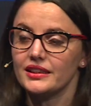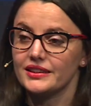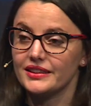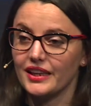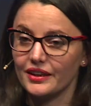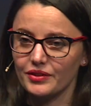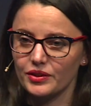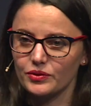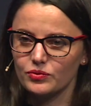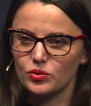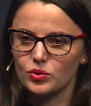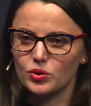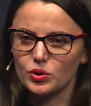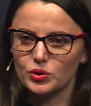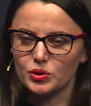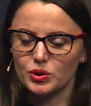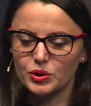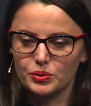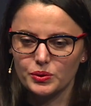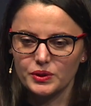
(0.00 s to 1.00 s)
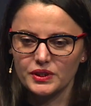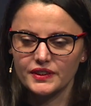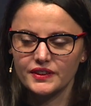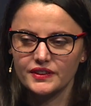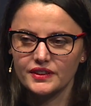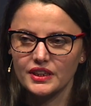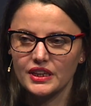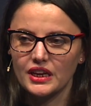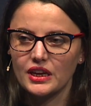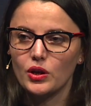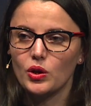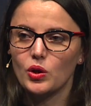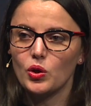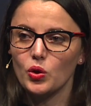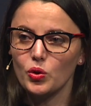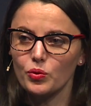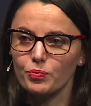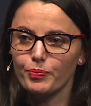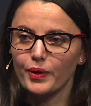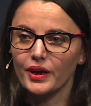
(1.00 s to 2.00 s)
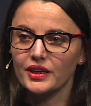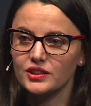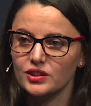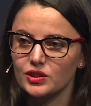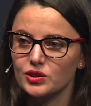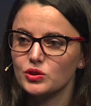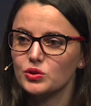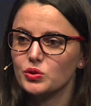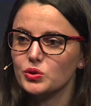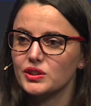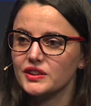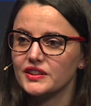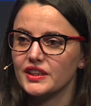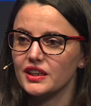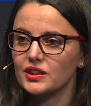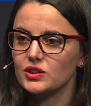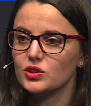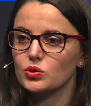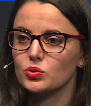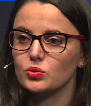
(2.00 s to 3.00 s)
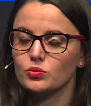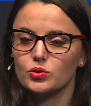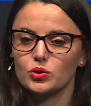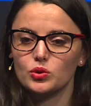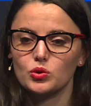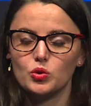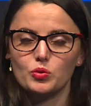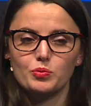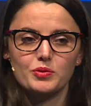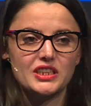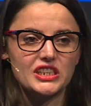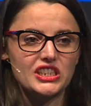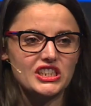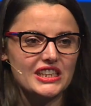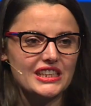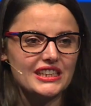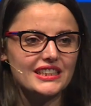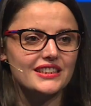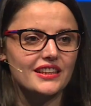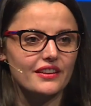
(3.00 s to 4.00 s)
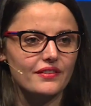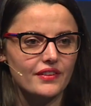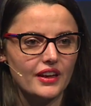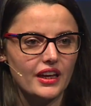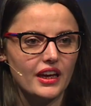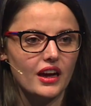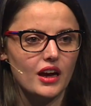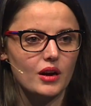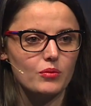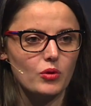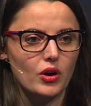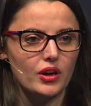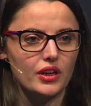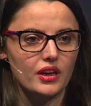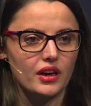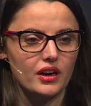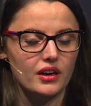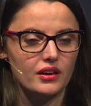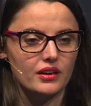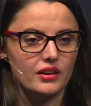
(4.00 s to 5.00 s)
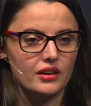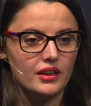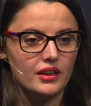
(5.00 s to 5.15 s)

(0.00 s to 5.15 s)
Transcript: Savez-vous qu'en Suisse, une personne sur cinq souffre de troubles psychiques sévères à moyen